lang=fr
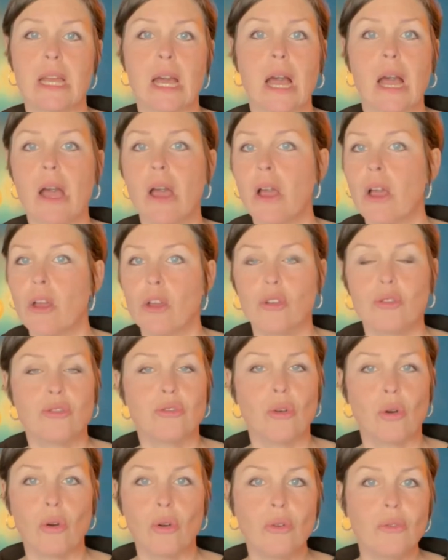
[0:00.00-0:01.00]
à
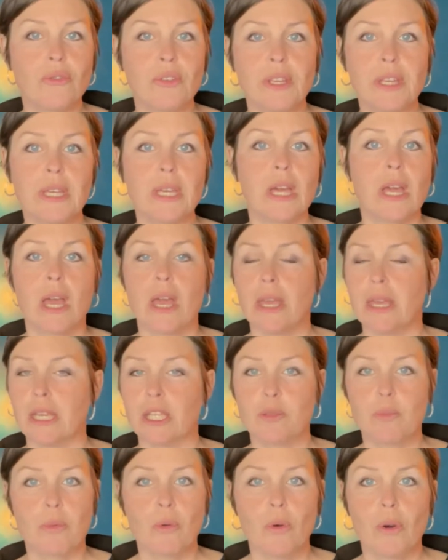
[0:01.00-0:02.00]
se relever,
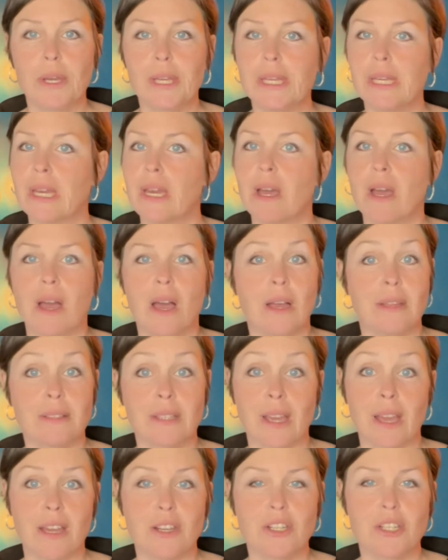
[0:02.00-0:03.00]
explorer,
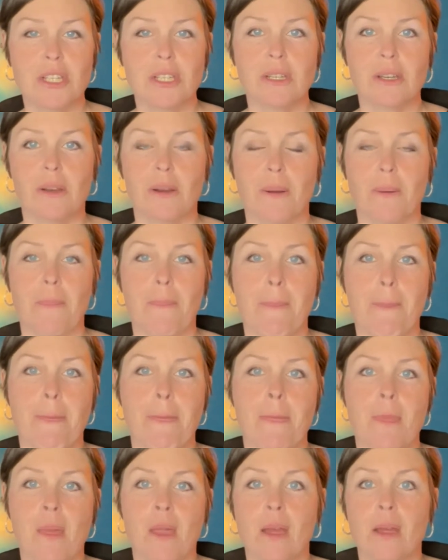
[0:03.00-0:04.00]
interagir.
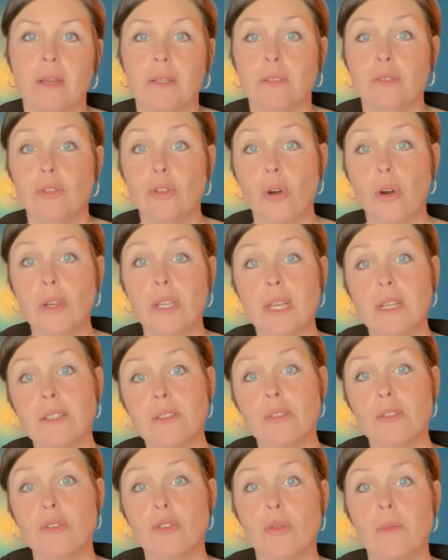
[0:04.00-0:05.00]
Durant
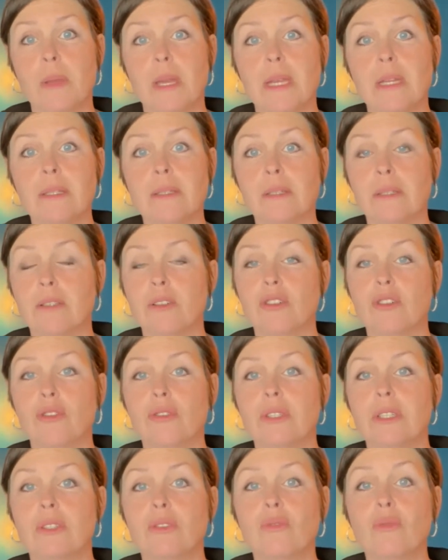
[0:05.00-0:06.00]
quelques semaines, je
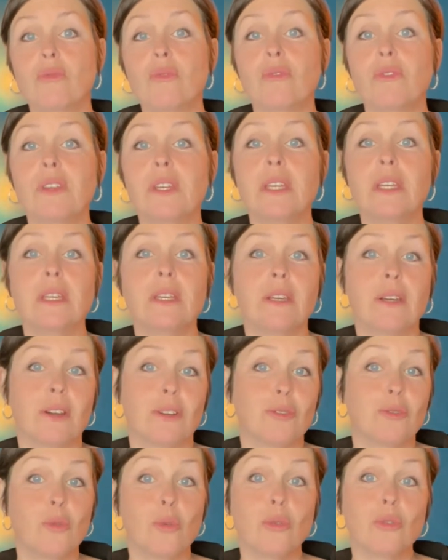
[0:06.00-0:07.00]
n'ai trouvé
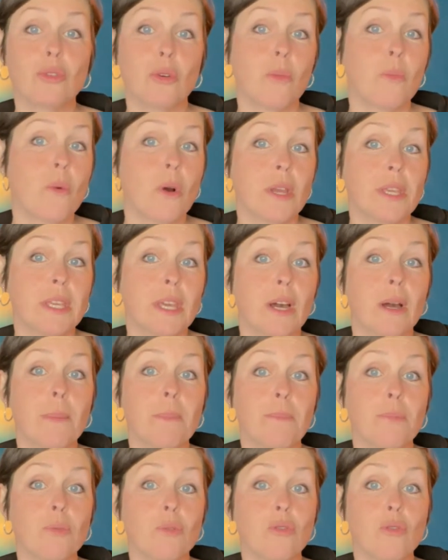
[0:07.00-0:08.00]
d'autres
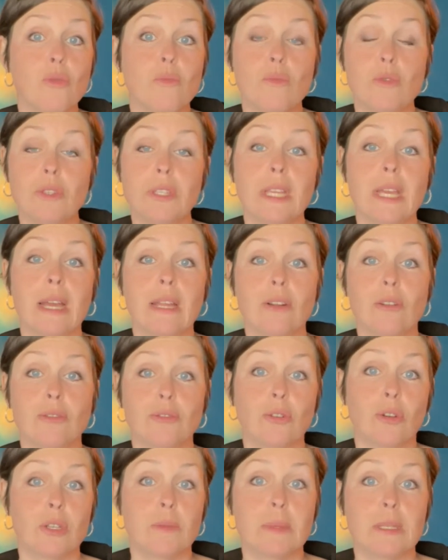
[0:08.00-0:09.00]
moyens pour le mener à
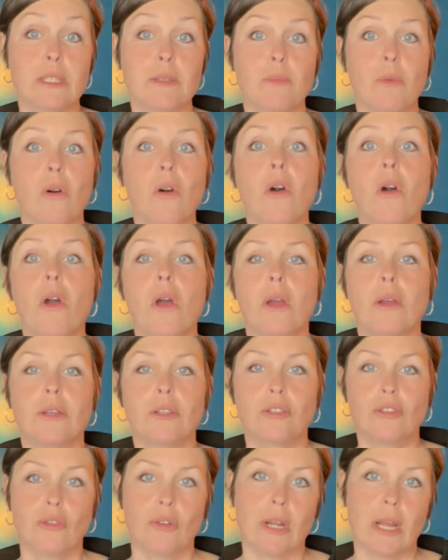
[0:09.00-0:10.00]
l'endormissement
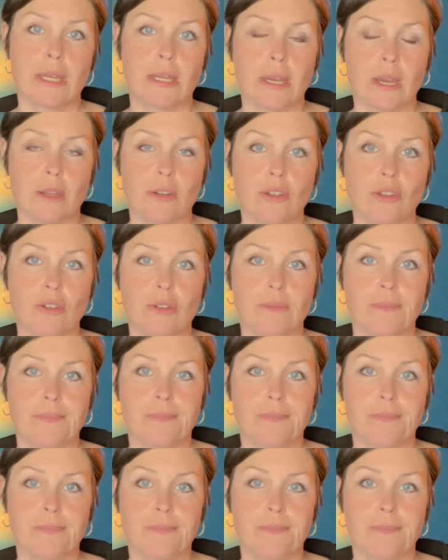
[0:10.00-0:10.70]
que la cage.